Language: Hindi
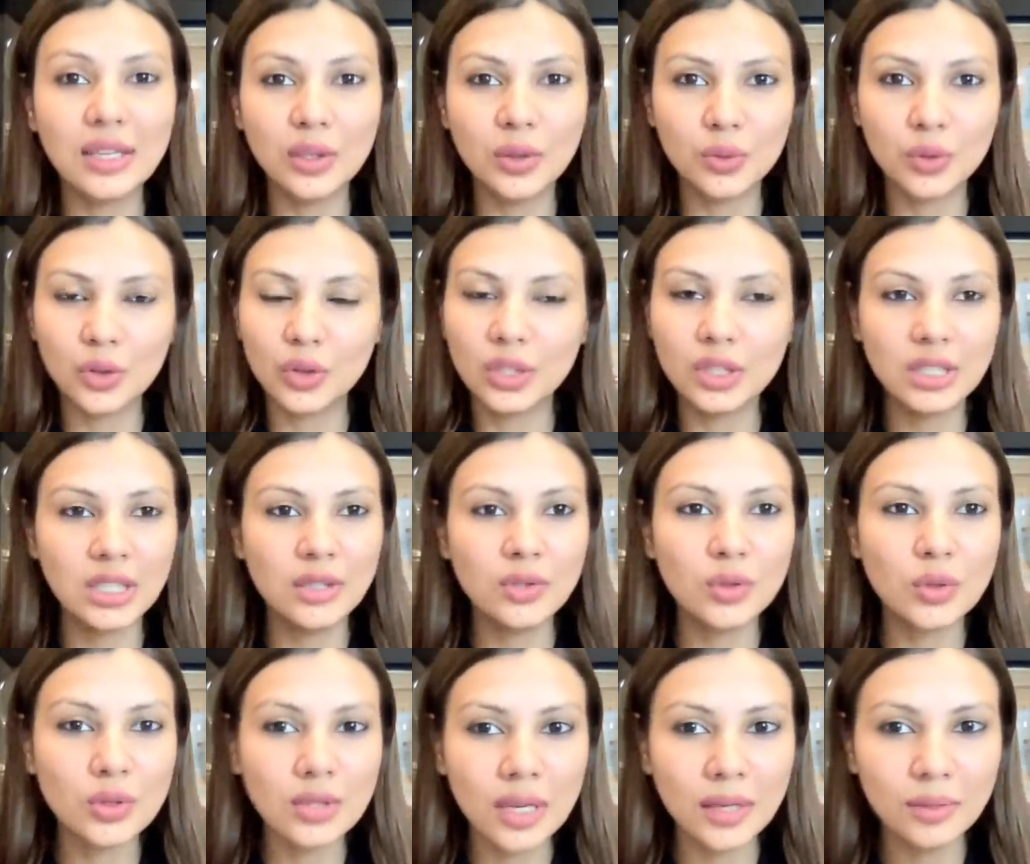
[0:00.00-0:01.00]
यू क्योंकि
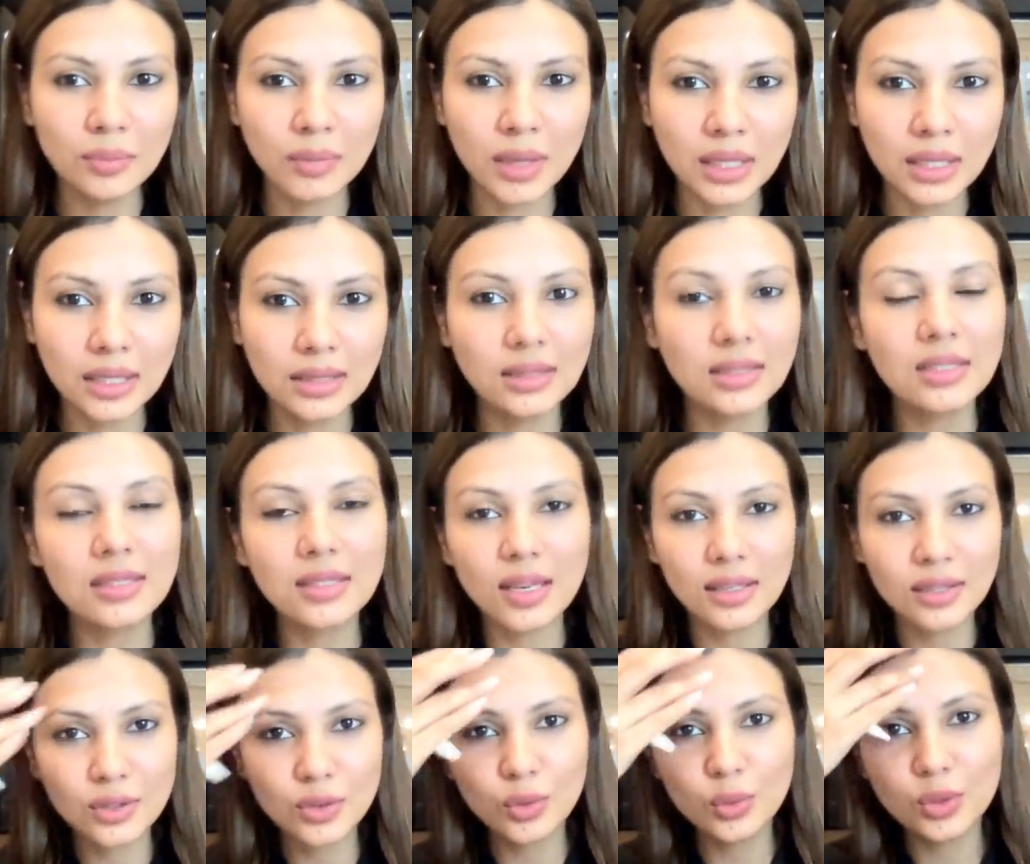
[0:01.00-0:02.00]
360 में कितने
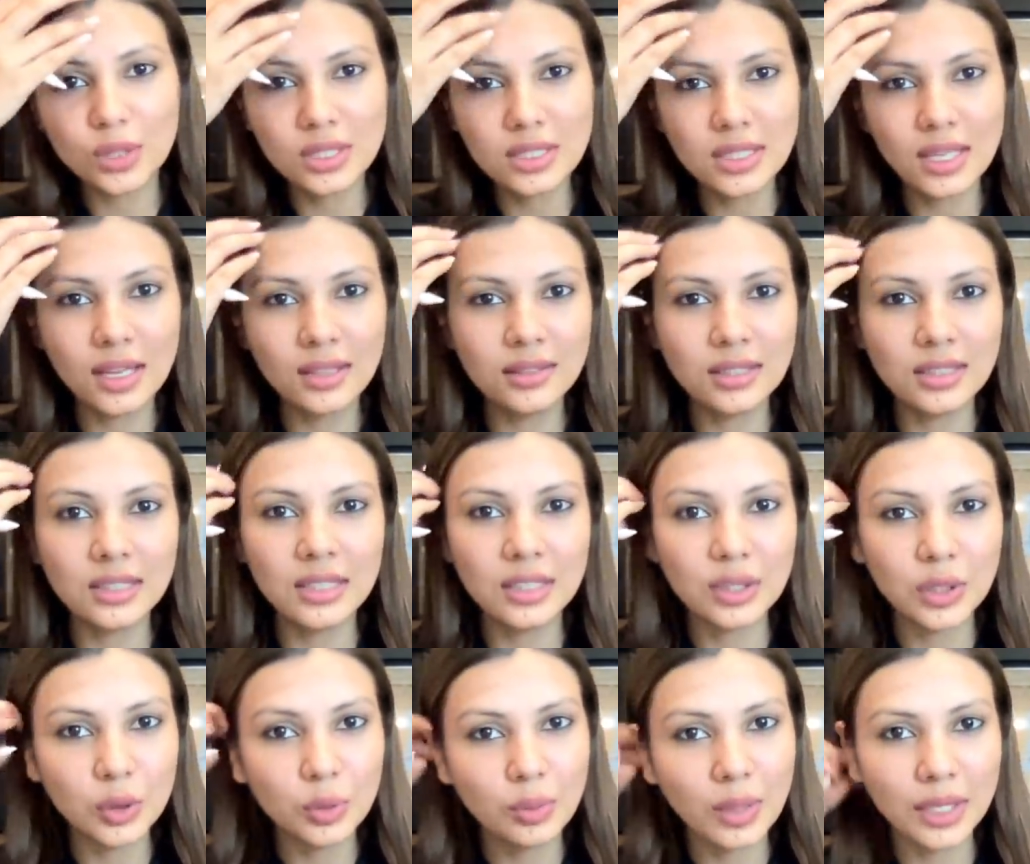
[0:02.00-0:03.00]
सारे स्टूडेंट्स के आते
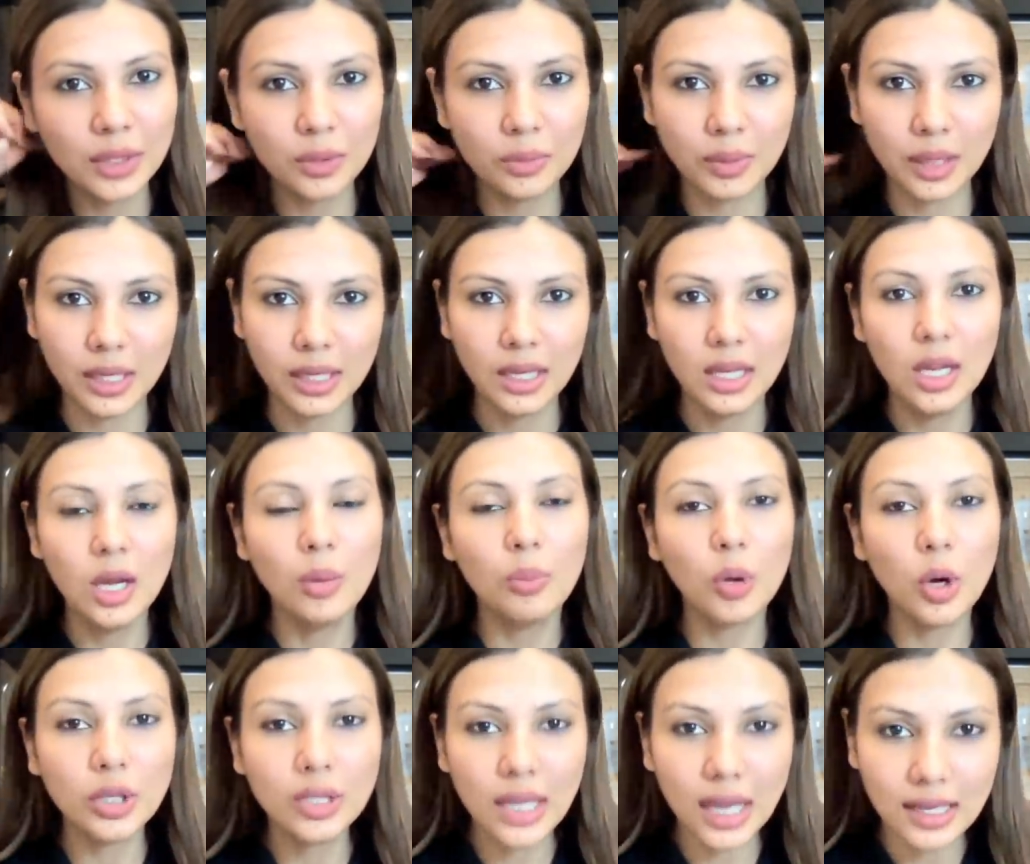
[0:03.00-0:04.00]
देख रही हूँ बायो में
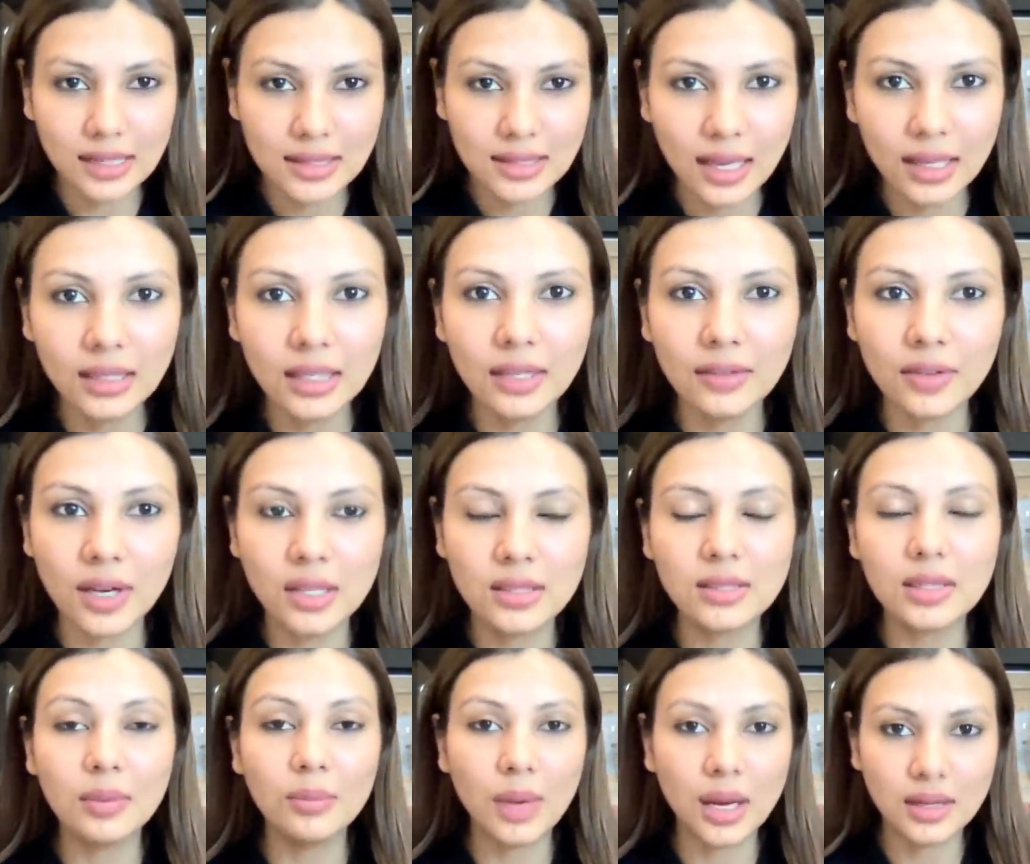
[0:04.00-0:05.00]
बहुत आसान है वहाँ
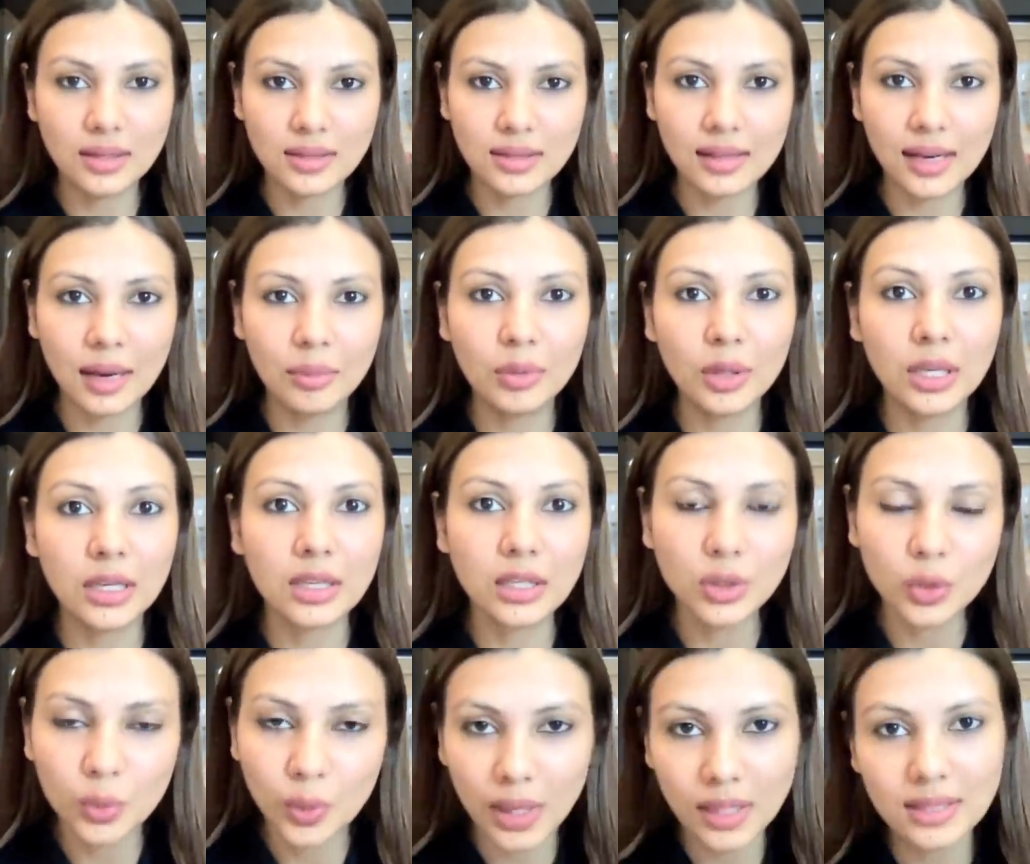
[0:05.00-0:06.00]
से मार्क्स ग्रैप करना
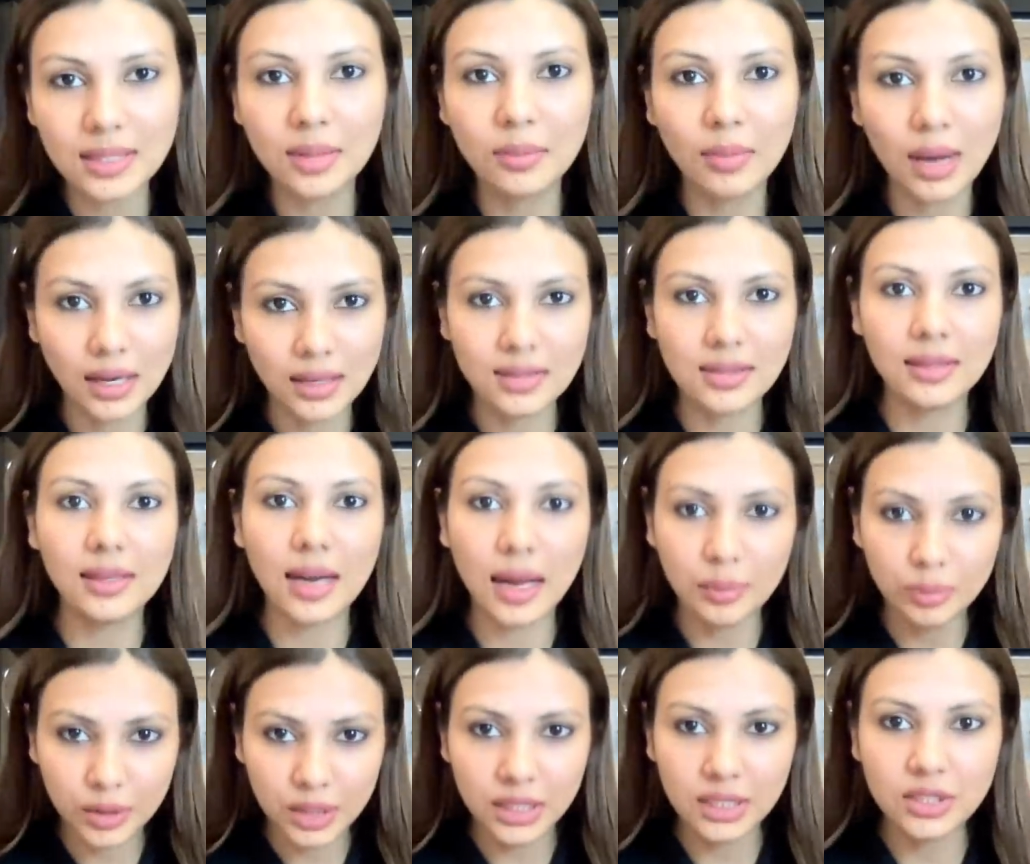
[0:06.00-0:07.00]
तो वहाँ से मार्क्स
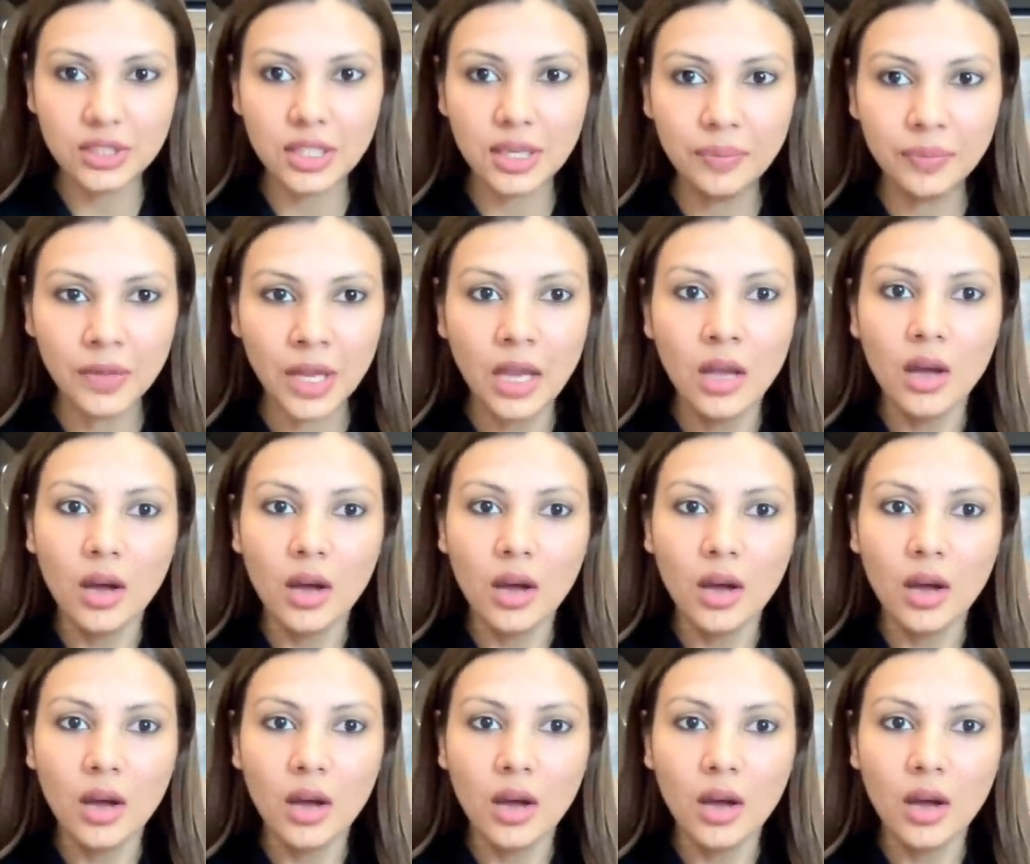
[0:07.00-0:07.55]
ग्रैप कीजिए